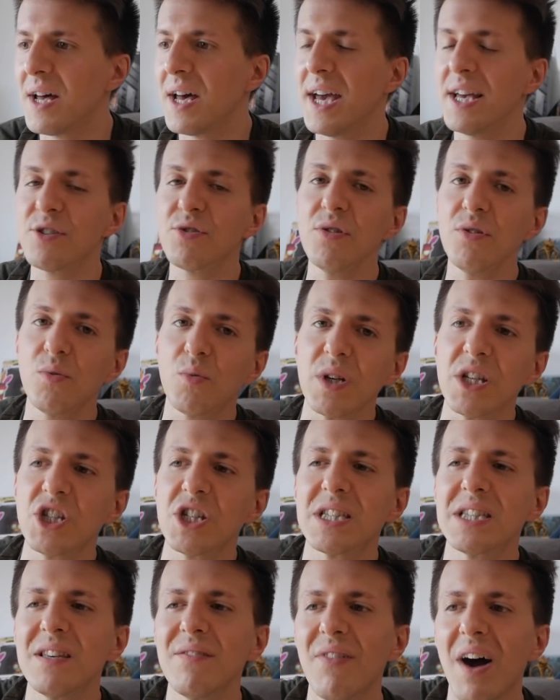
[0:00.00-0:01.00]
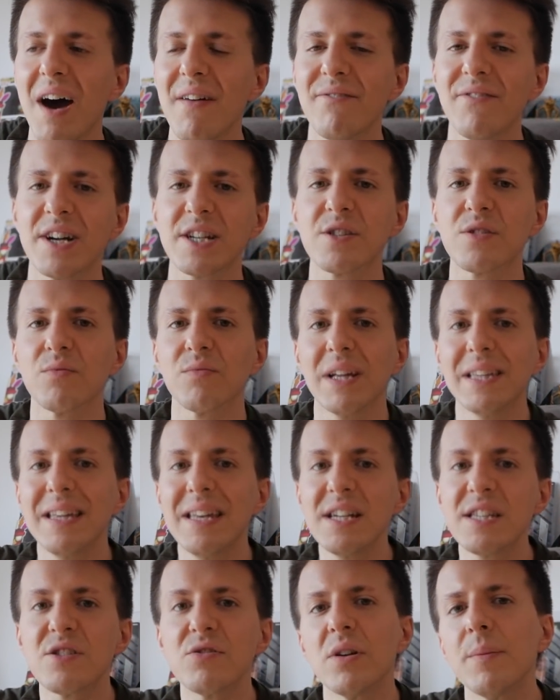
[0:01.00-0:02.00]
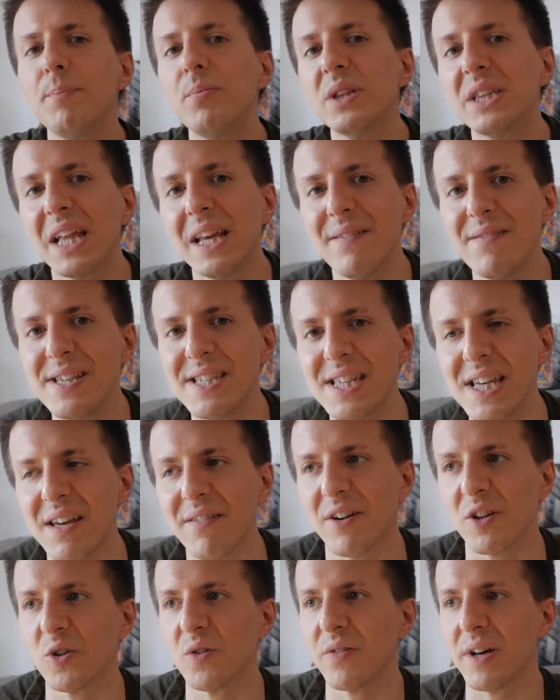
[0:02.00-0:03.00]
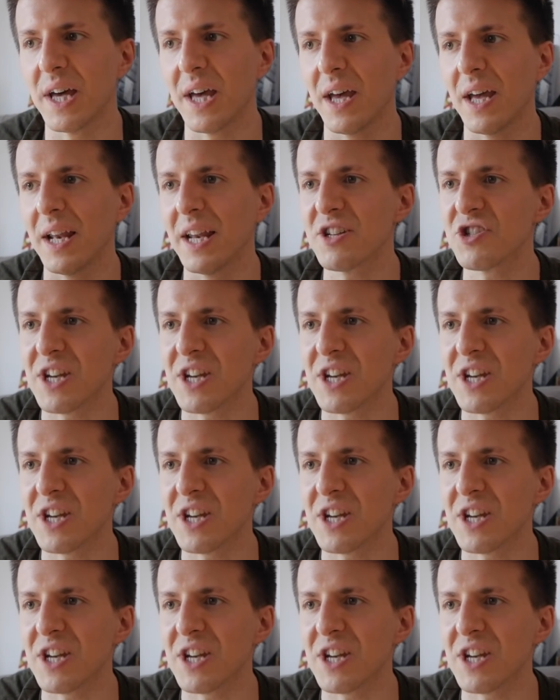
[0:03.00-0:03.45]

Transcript: e su Twitch si va verso una direzione più televisiva dove la